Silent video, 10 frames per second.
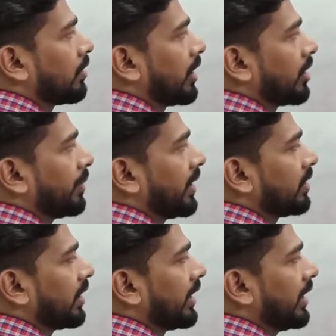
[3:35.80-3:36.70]

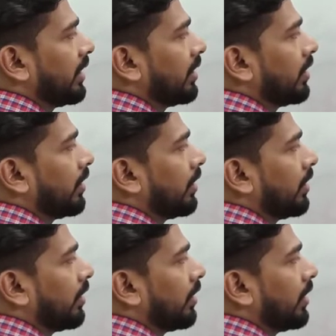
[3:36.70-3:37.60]
सस्पेंसरी
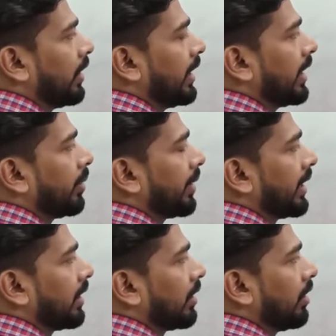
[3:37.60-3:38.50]

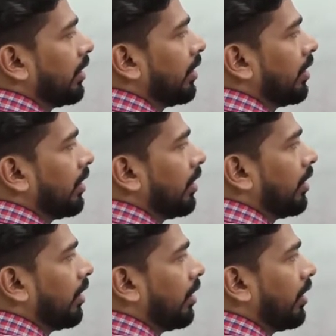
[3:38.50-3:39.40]
लिगामेंट
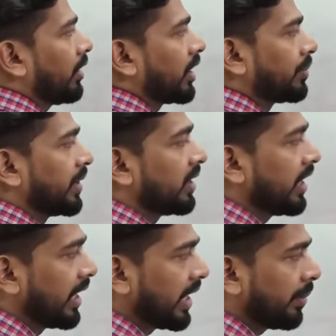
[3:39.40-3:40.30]
और सस्पेंसरी
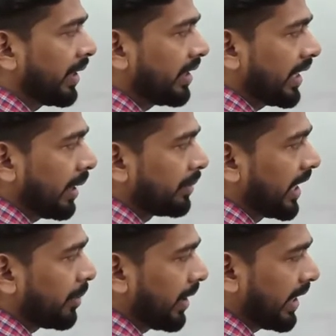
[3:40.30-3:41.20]
लिगामेंट से आप
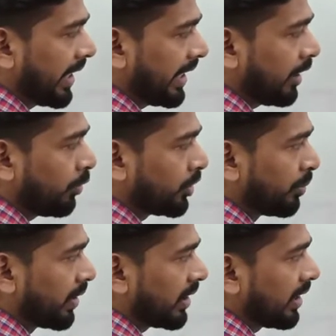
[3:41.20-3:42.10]
देख पा रहे हैं कि कुछ
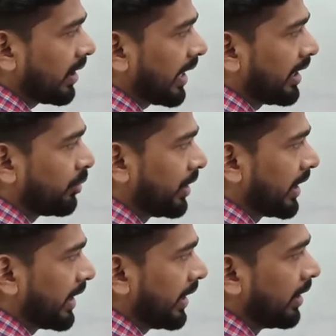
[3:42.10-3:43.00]
मसल्स अराइज हुई
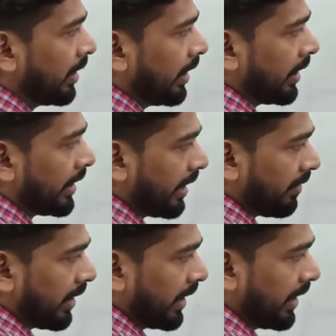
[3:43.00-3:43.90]
हैं ये
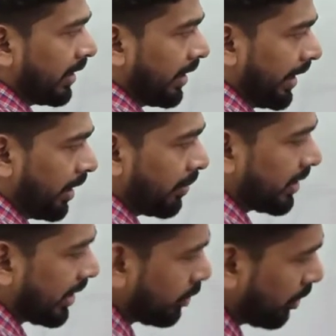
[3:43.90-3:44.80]
वाली इन
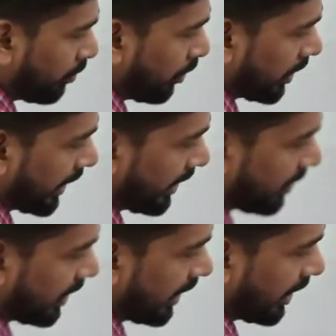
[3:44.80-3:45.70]
मसल्स को हम बोलते हैं
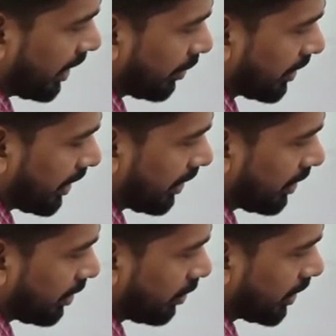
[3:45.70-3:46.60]
सीलियरी
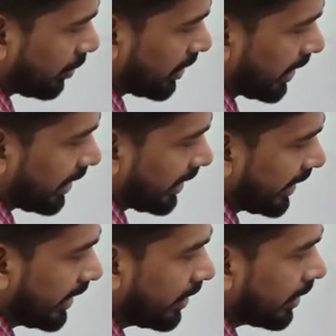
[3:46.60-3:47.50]
मसल्स कौन सी मसल्स हैं
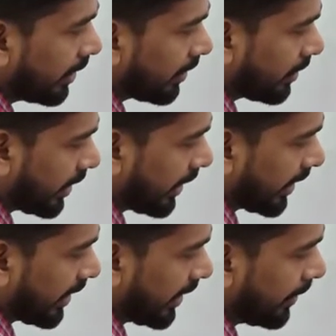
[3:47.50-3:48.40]
ये
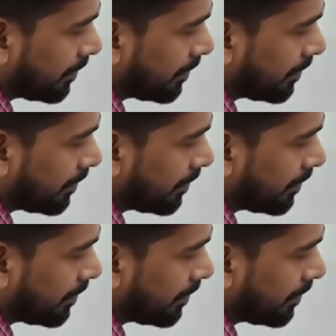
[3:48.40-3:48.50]
सीलियरी